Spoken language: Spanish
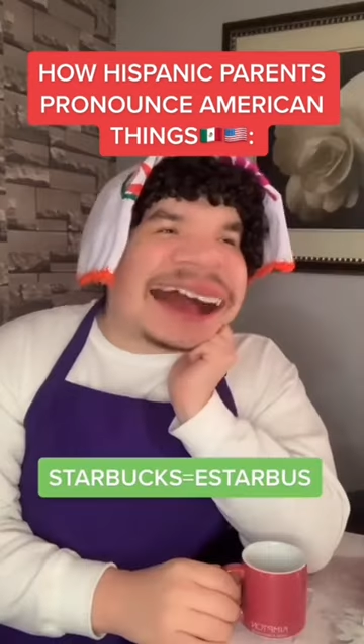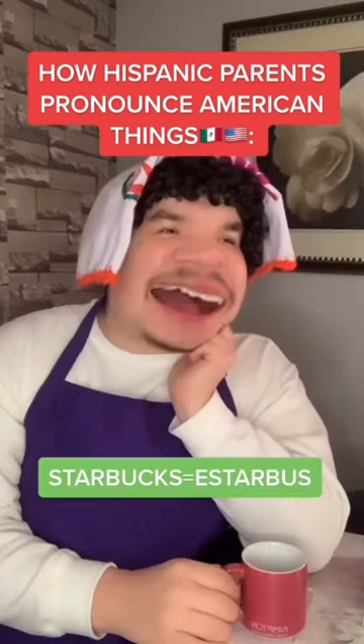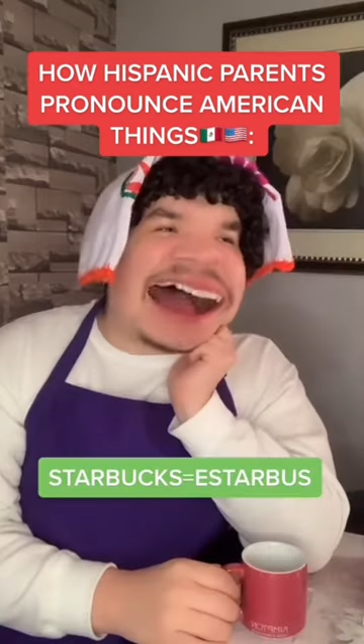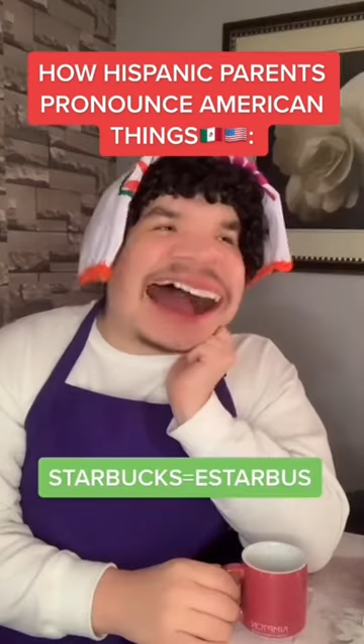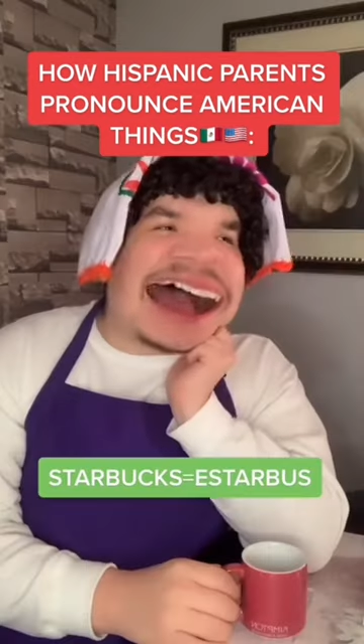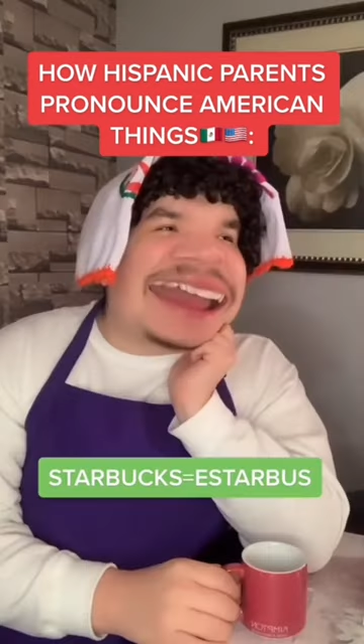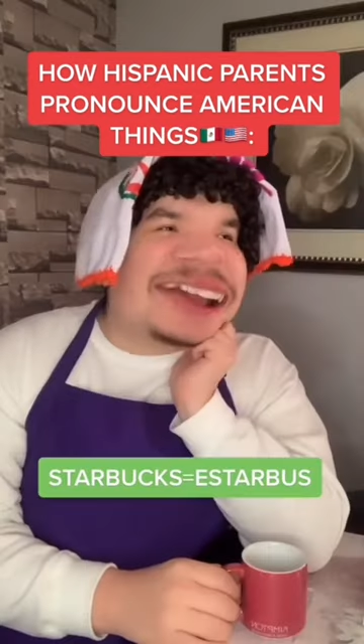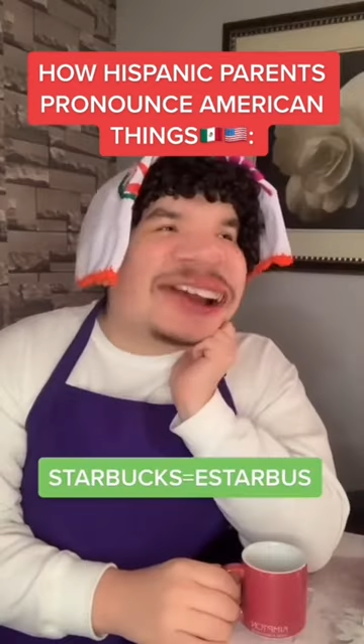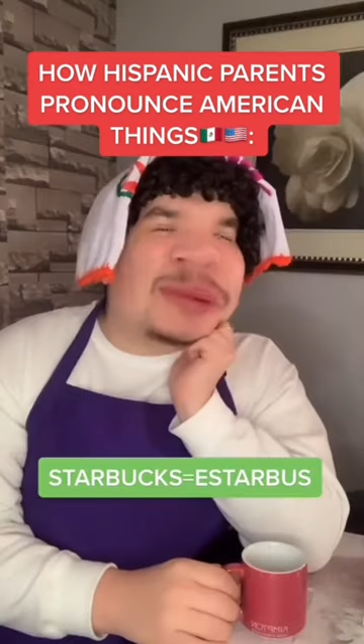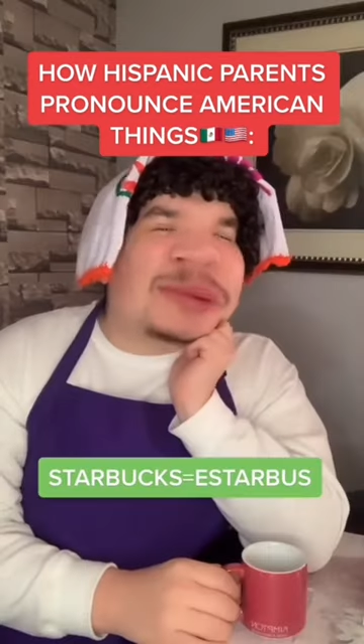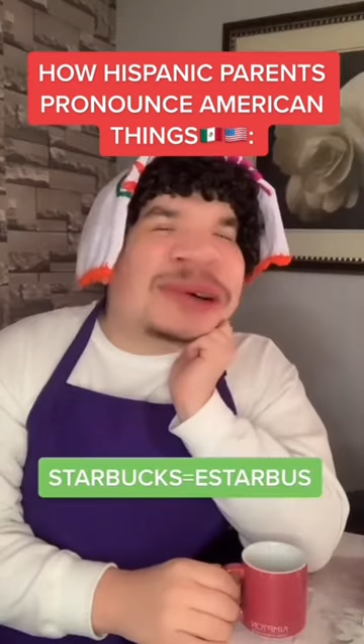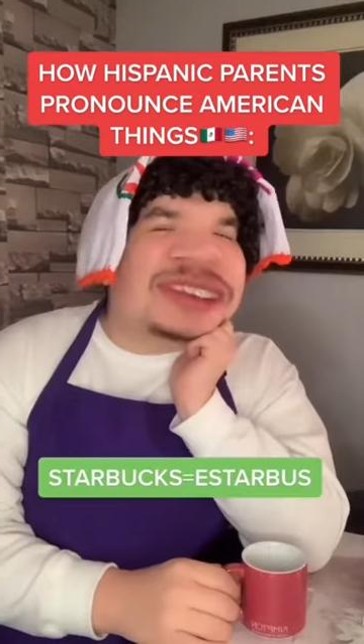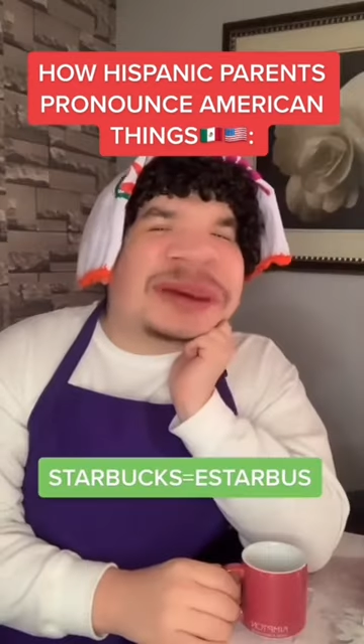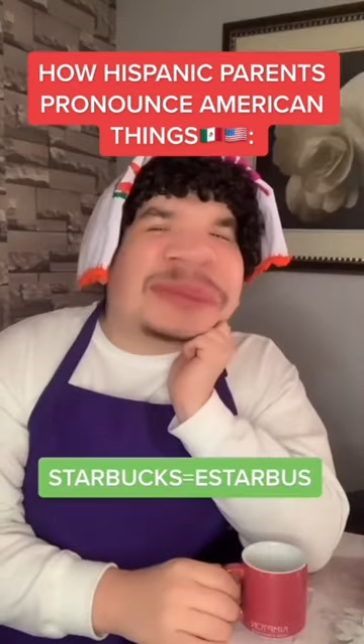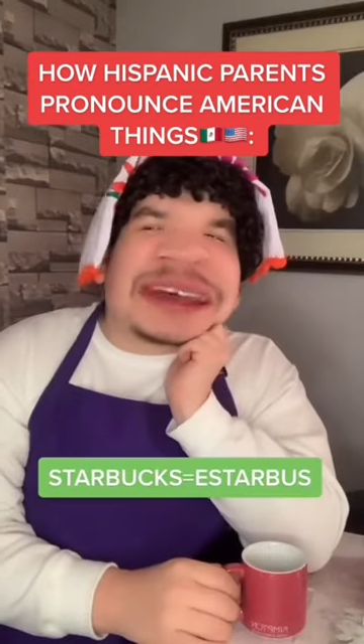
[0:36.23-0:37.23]
Ay, como
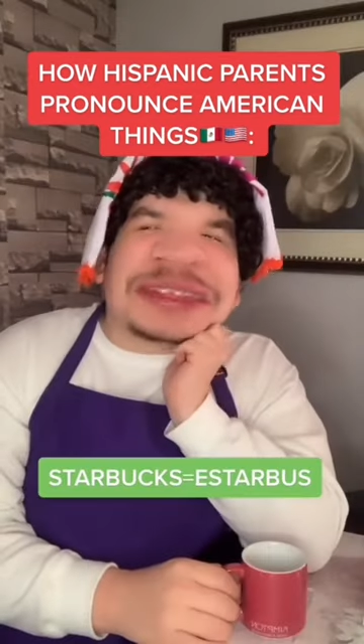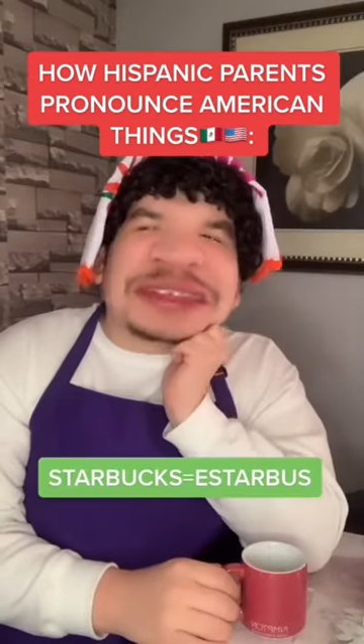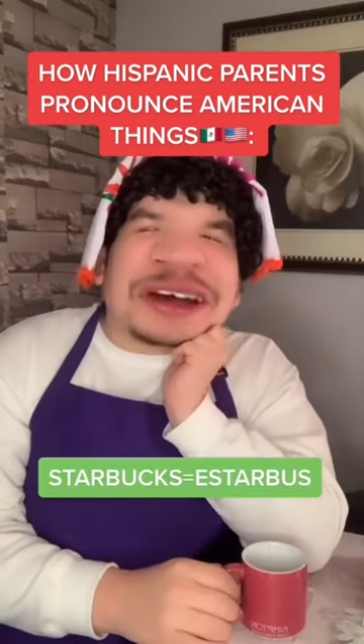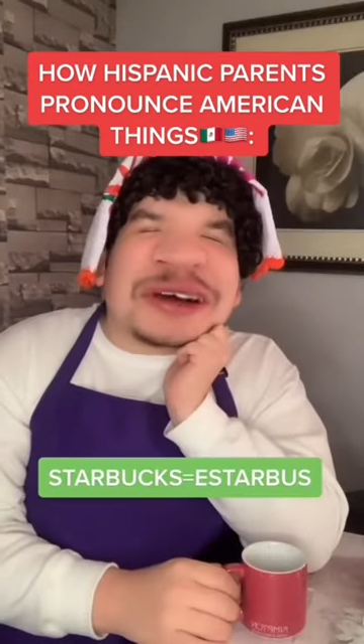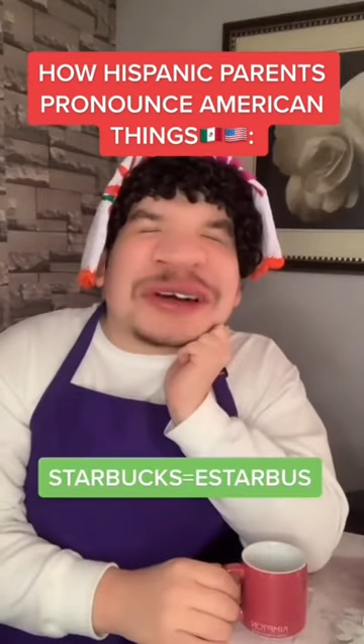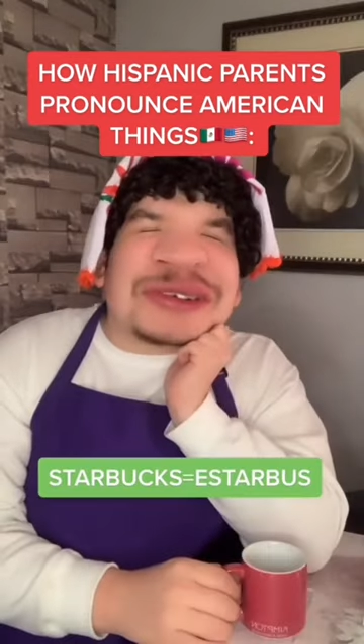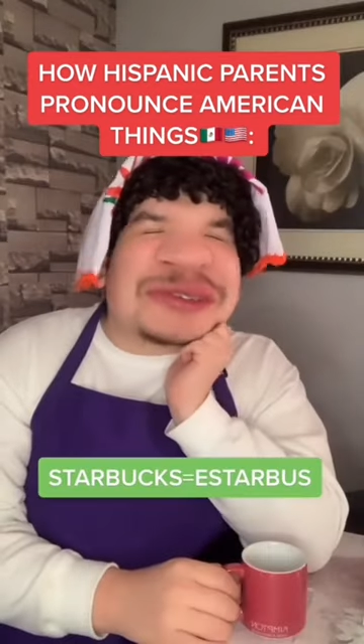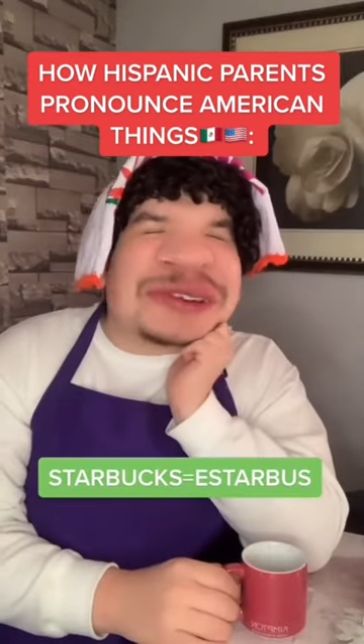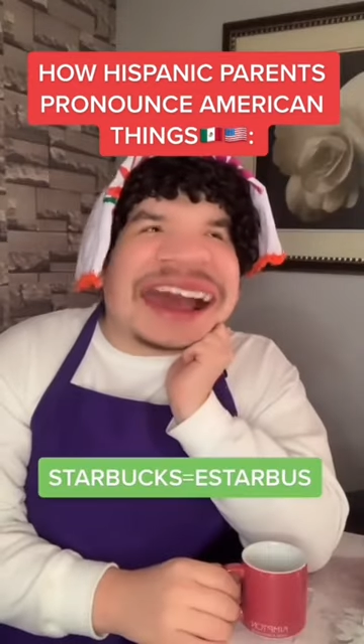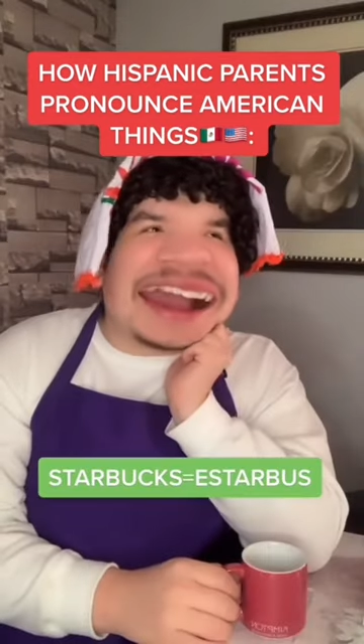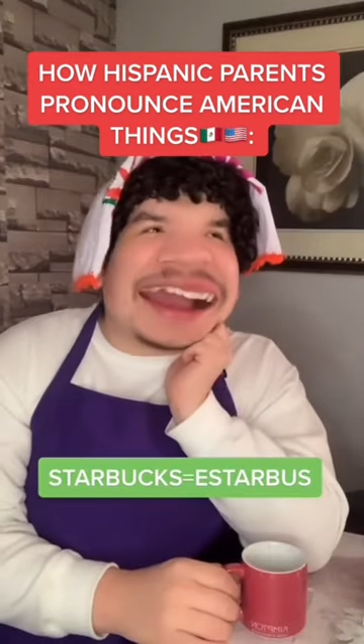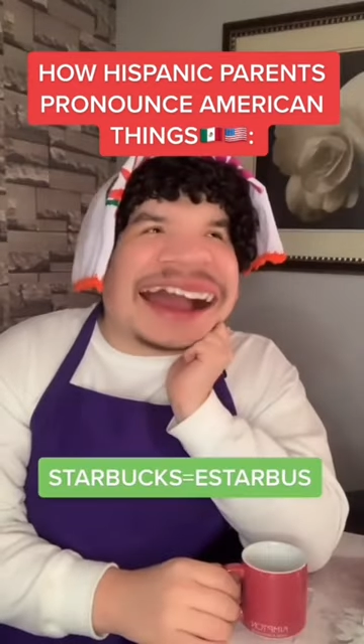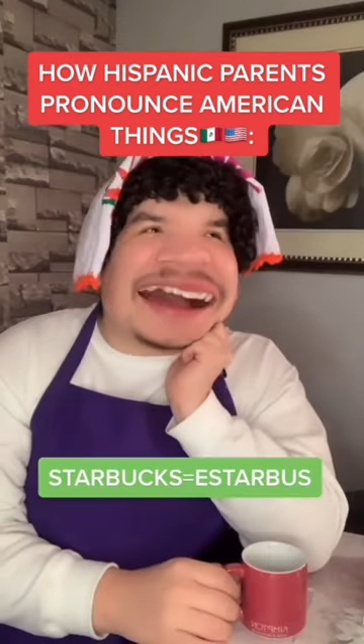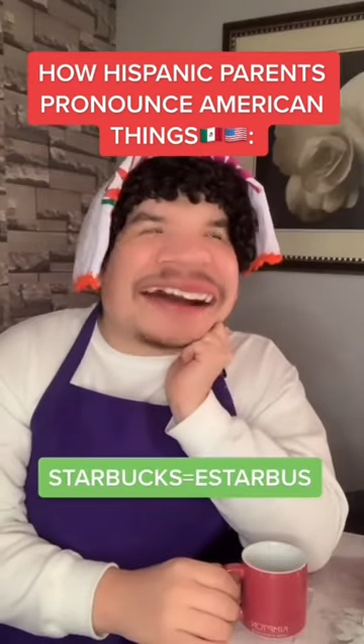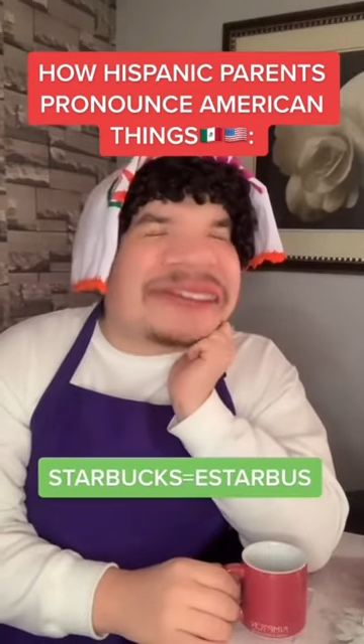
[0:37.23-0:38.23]
se me antoja una
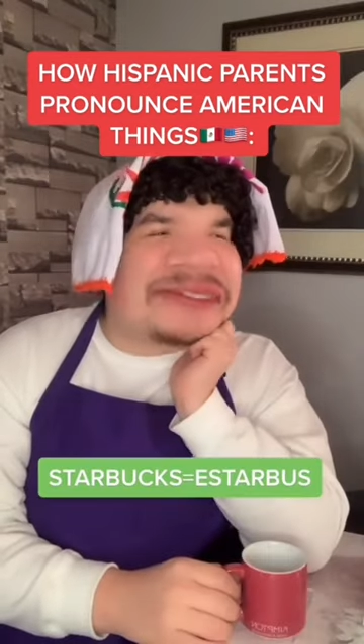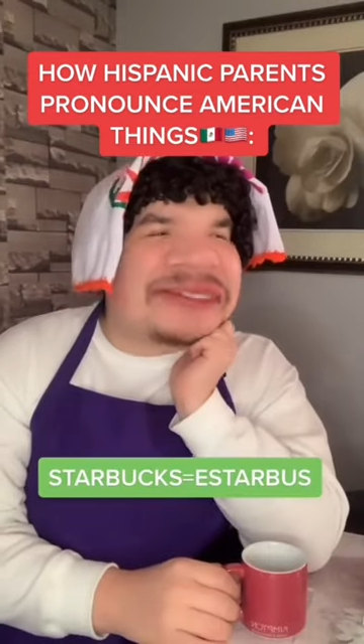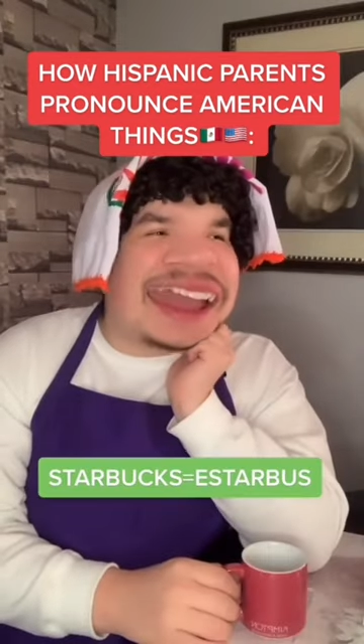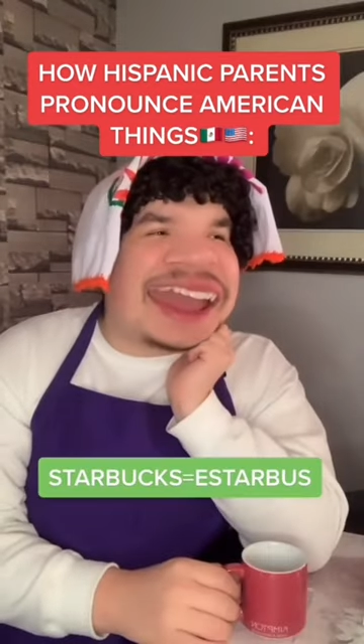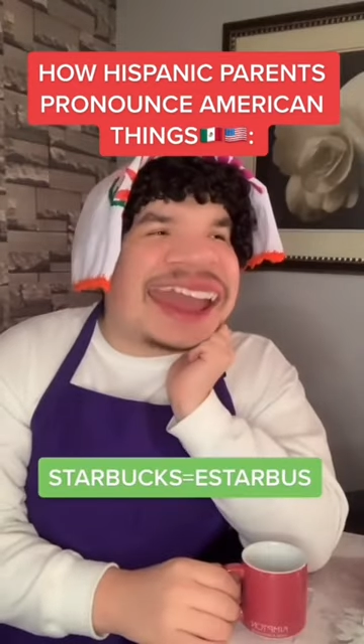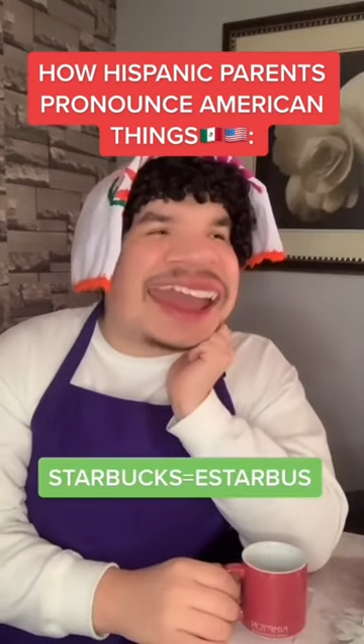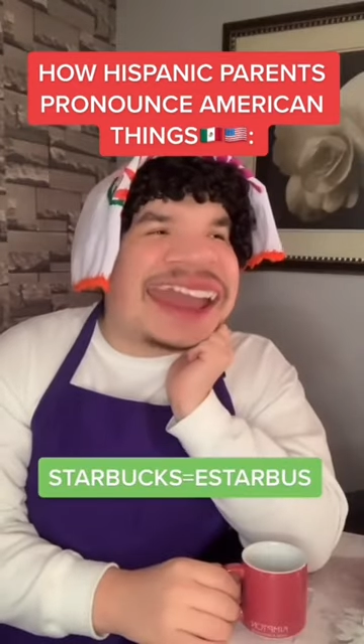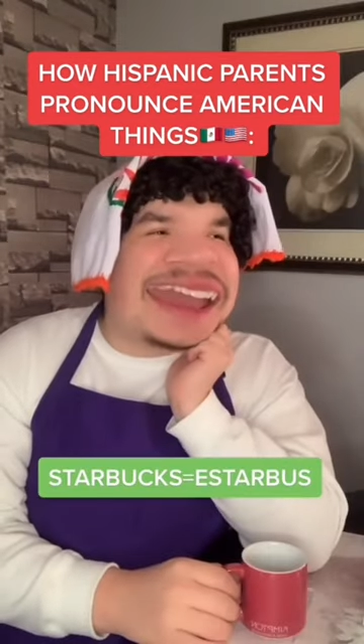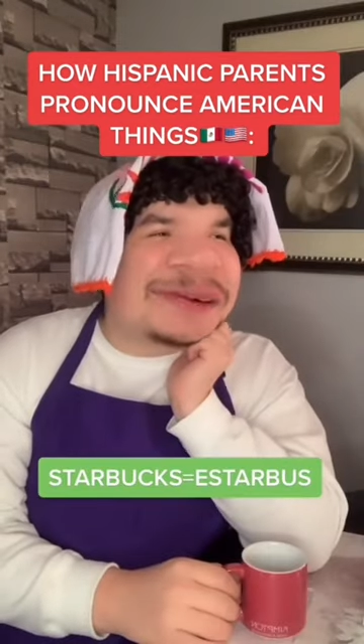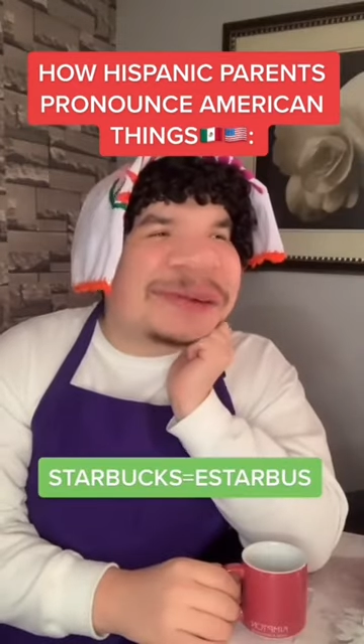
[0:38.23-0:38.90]
café,